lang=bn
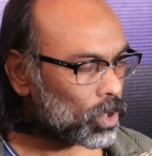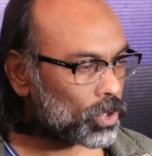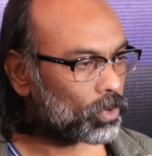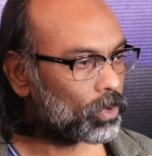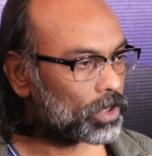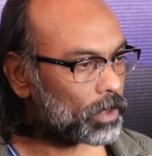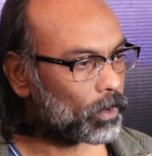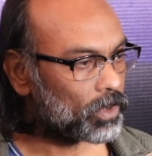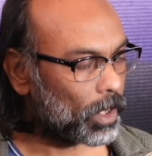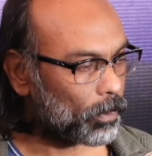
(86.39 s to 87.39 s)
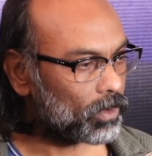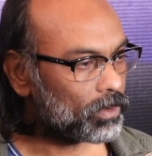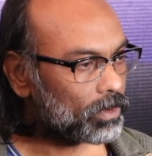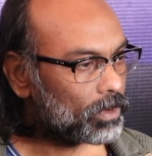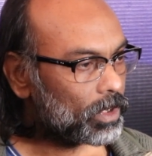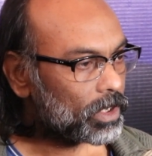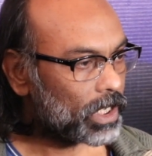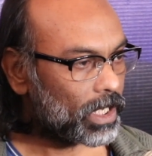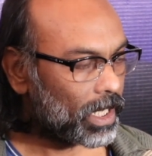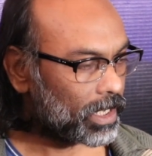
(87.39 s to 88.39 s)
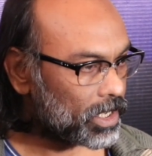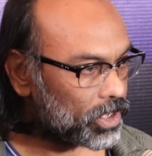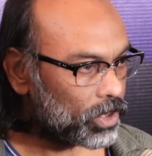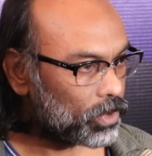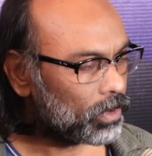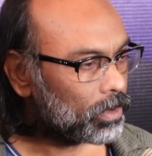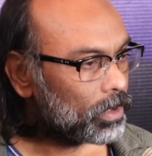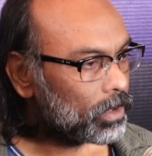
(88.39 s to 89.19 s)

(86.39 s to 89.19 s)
কষ্টকর জীবনযাপন সেটার একটা চিত্র